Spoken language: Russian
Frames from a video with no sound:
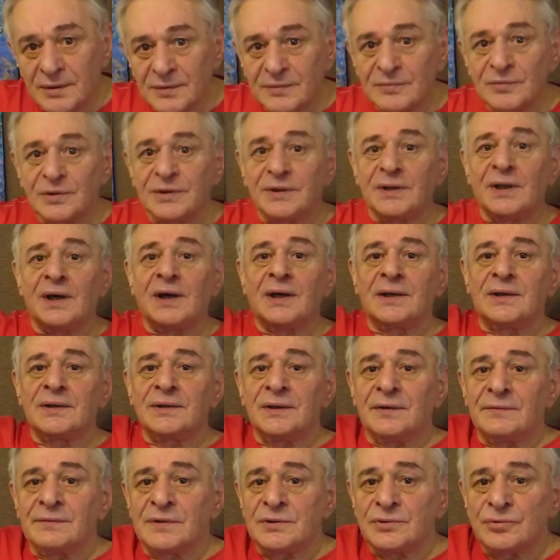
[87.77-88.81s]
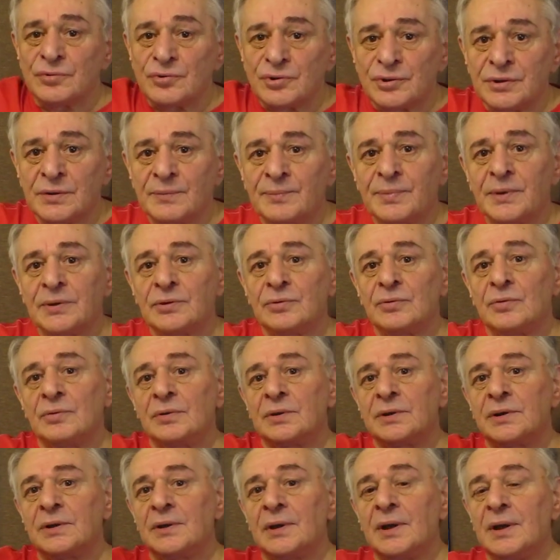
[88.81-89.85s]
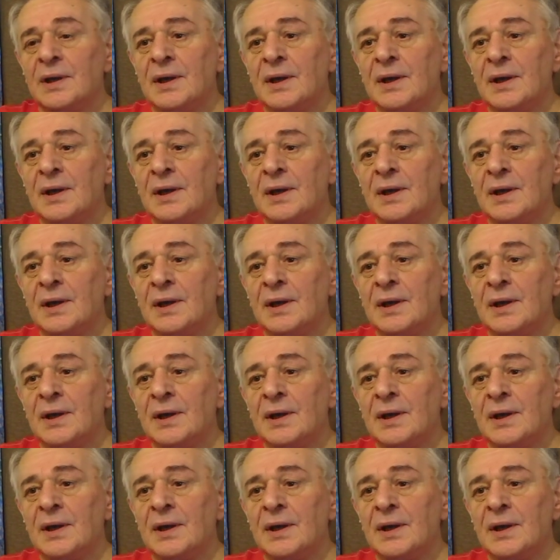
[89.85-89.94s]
вот так на воздушном потоке.